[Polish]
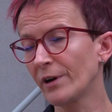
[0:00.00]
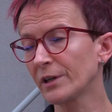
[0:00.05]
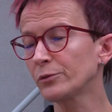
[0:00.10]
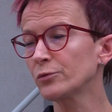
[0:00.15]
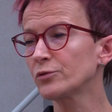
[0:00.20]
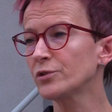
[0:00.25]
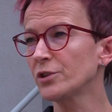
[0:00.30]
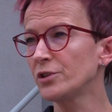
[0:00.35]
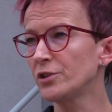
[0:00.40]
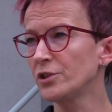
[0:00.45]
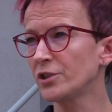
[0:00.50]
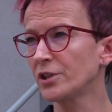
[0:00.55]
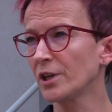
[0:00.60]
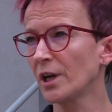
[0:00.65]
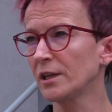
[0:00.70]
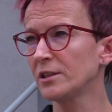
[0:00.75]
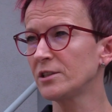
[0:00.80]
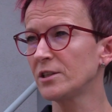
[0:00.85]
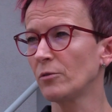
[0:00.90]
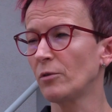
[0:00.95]
faktu, że
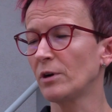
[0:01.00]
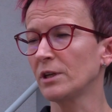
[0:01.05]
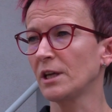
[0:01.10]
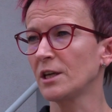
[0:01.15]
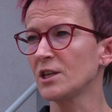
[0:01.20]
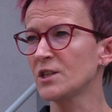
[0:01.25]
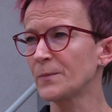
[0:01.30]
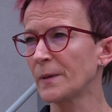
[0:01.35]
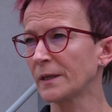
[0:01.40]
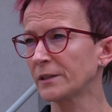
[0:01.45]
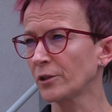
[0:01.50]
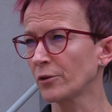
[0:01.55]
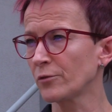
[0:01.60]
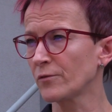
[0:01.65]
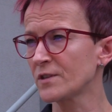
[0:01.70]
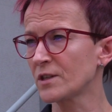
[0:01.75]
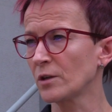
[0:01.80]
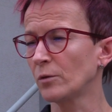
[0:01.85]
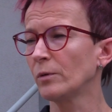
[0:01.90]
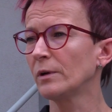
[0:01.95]
dzisiaj działania
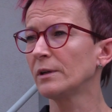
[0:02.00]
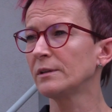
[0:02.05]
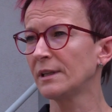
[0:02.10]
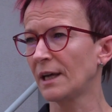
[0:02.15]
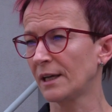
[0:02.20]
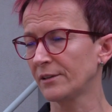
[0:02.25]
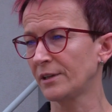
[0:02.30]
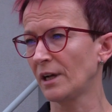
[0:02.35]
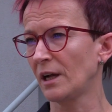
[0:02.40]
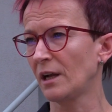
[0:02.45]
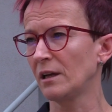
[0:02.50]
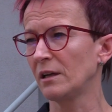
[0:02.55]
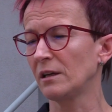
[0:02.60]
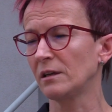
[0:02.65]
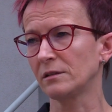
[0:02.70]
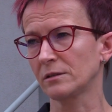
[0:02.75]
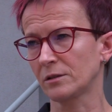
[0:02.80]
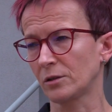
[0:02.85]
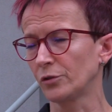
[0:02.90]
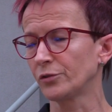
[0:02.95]
inspektorów są nadal
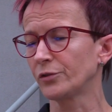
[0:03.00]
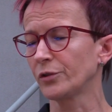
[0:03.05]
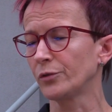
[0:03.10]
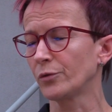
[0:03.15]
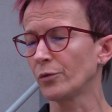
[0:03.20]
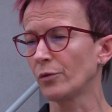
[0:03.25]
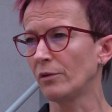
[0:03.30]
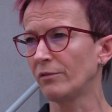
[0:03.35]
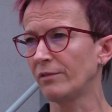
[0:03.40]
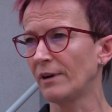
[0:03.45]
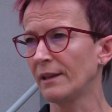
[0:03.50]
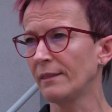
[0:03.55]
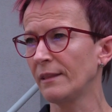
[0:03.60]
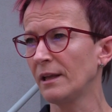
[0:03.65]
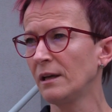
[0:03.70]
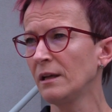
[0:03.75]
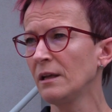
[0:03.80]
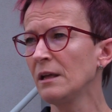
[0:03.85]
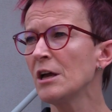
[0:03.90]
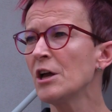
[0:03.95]

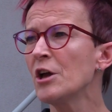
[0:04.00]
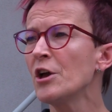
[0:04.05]
kontynuowane